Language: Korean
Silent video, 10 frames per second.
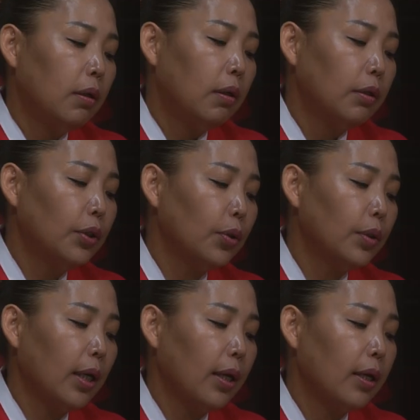어,
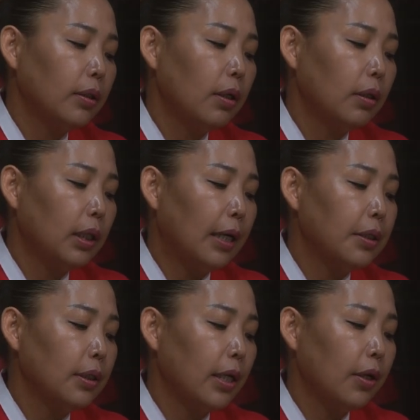을축생
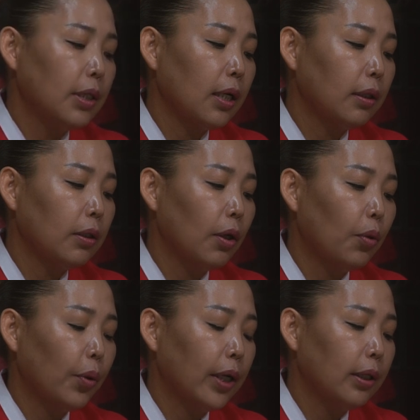35세 여자 같은
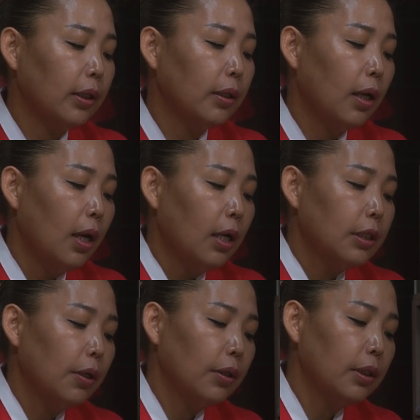경우에는
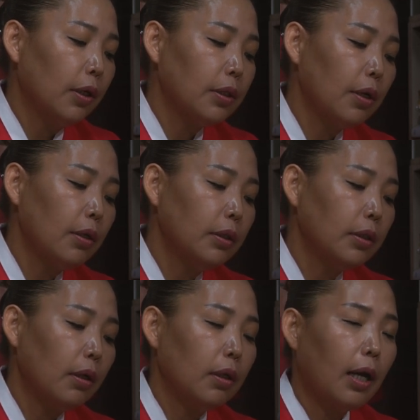36, 39,
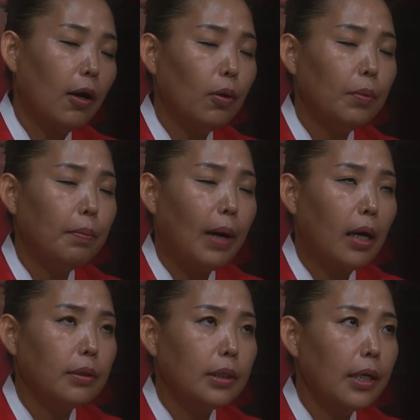
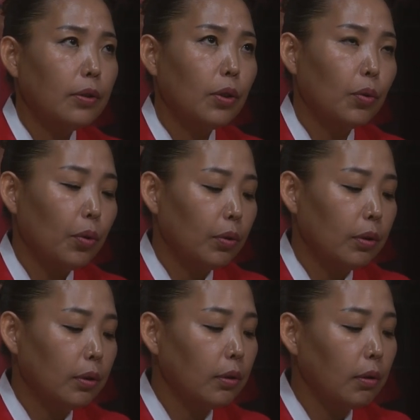43
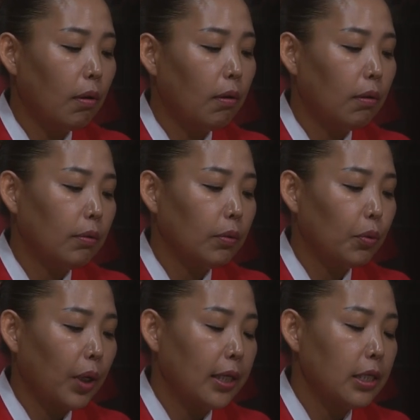정도는 어,
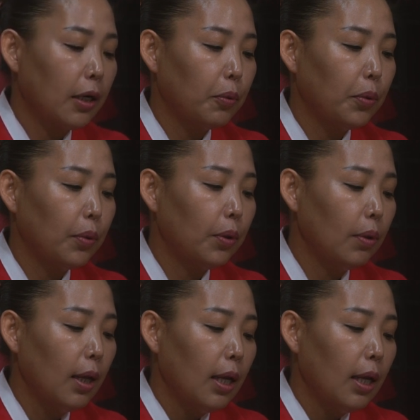또 괜찮고